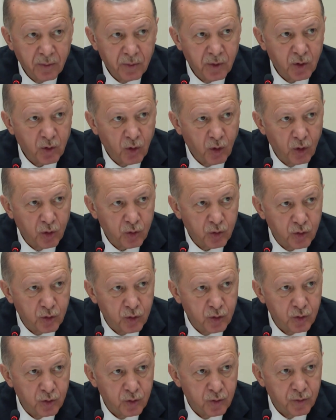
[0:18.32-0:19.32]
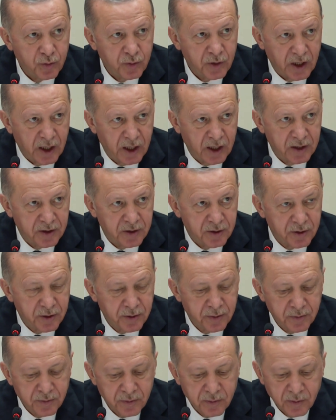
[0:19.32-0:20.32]
bir olgu
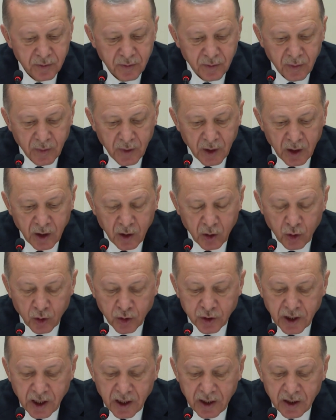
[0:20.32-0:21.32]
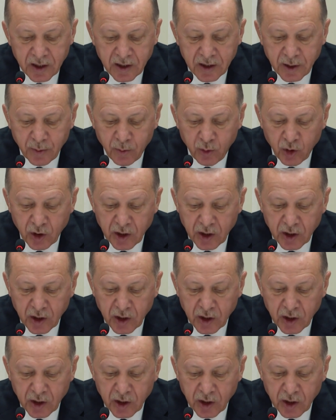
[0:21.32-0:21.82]
değildir. Özellikle bu